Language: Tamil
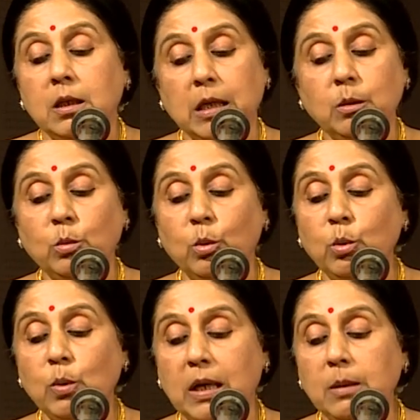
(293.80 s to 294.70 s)
என்
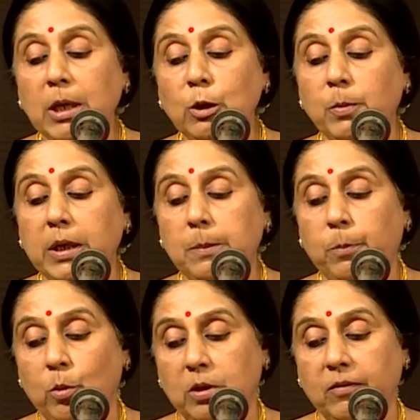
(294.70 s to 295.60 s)
குரு அலுமேலுமணி
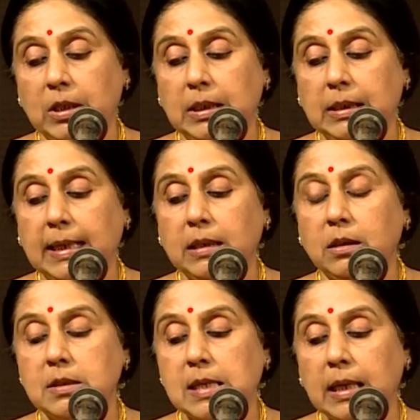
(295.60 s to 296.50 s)
போன்றவர்கள்
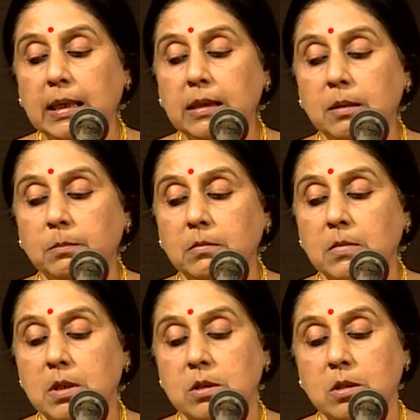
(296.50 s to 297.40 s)
எனக்கு சங்கீதம்
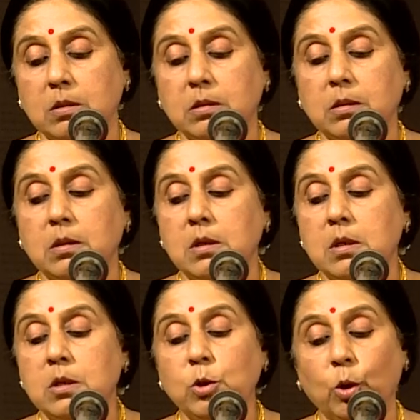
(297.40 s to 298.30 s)

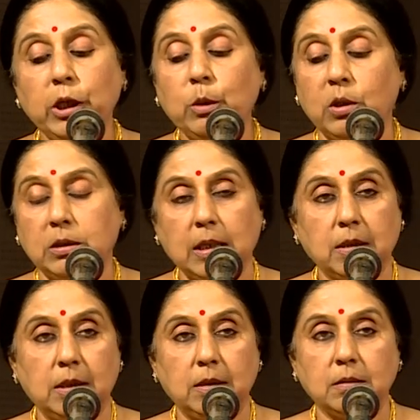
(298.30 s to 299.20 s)
சொல்லிக்
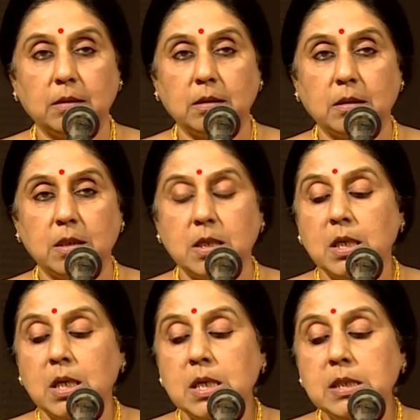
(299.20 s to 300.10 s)
கொடுத்தார்கள்
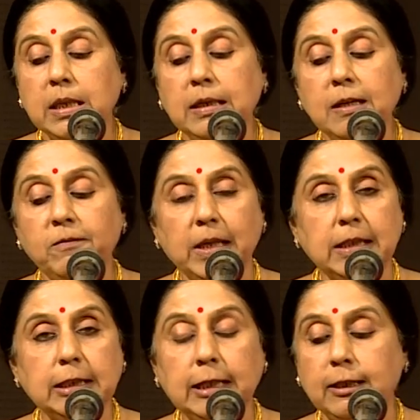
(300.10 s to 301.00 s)
சிறிய
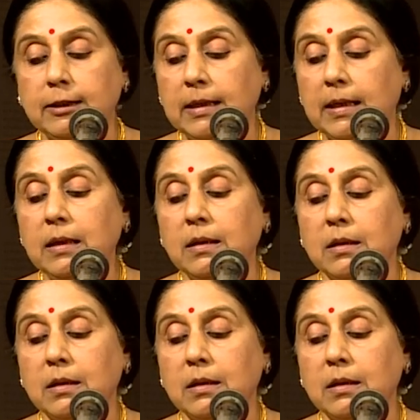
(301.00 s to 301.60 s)
வயதிலிருந்தே